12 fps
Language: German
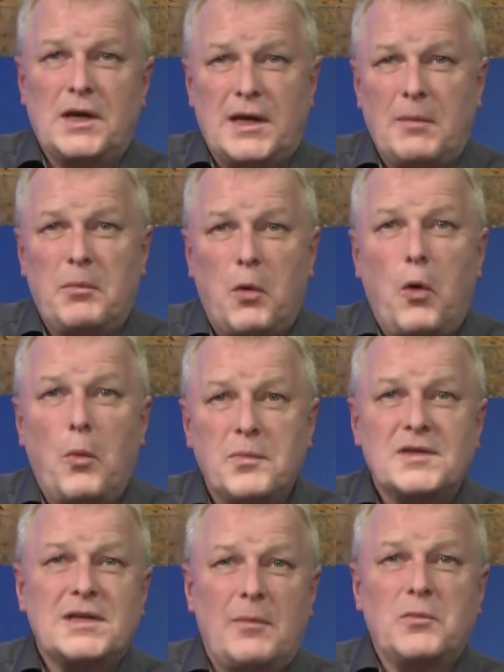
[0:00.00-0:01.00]
oder der
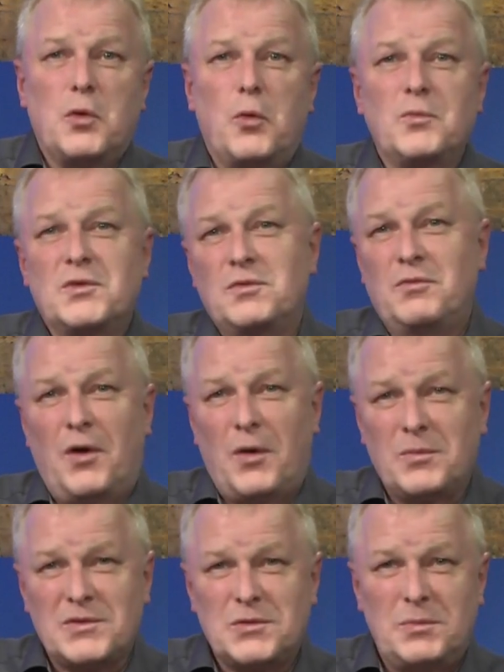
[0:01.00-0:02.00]
Propst am Dom zu
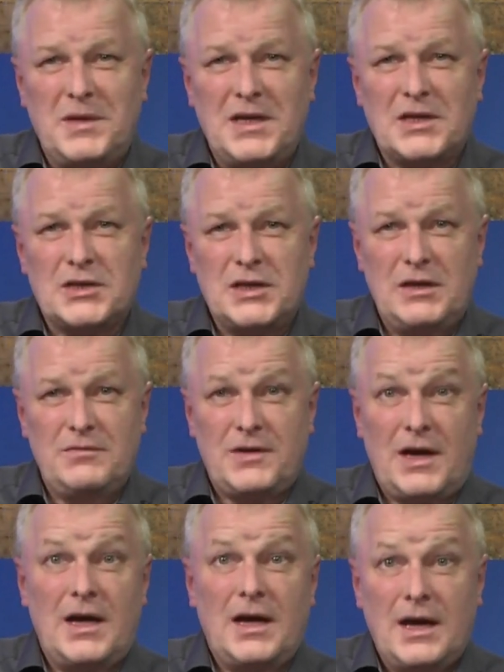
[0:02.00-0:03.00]
Worms, Tobias
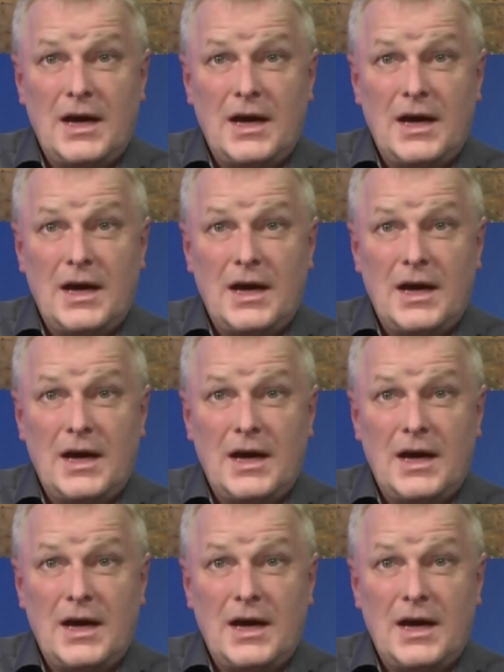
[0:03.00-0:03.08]
Schäfer,